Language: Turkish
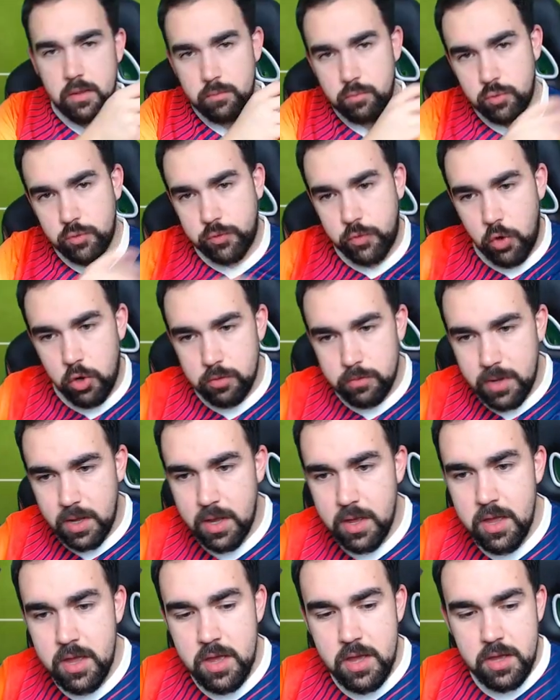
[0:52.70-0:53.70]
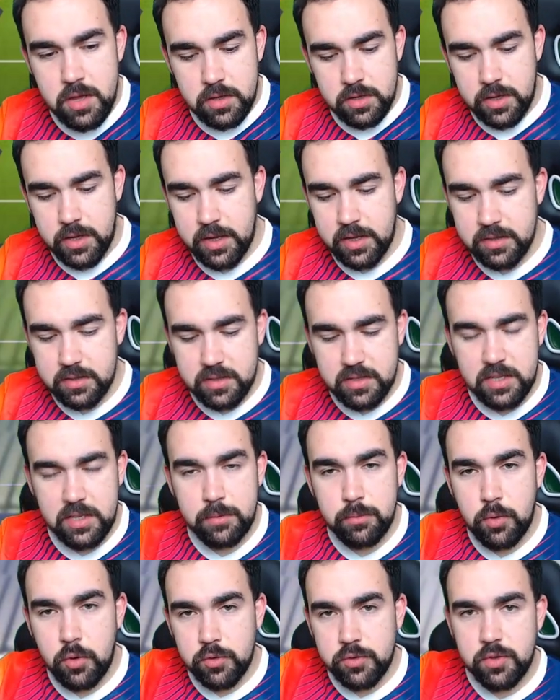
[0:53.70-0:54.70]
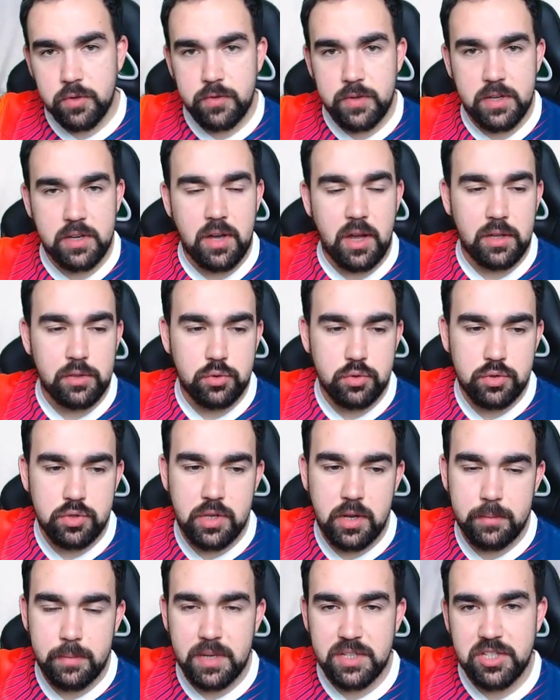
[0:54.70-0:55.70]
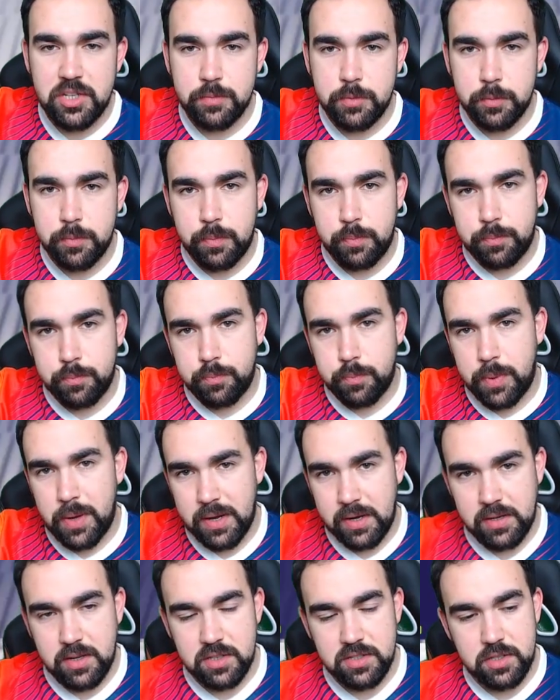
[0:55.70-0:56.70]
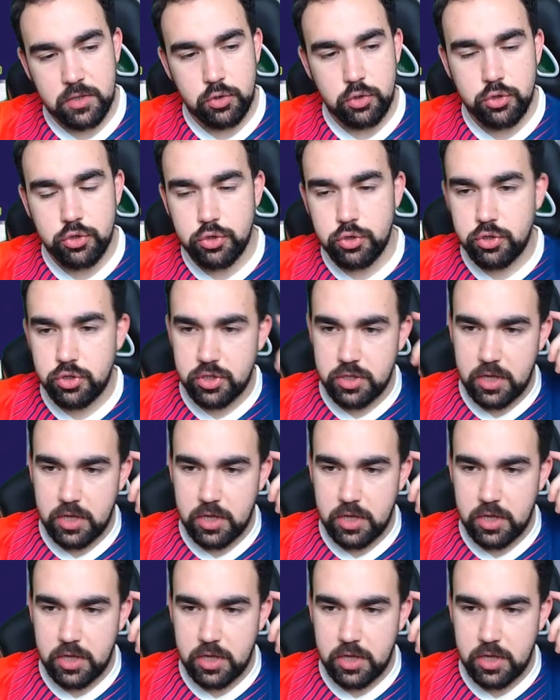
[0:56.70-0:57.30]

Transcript: bu forma e, Team of the Week kadrosuyla maç yapıp para kazanıyorsunuz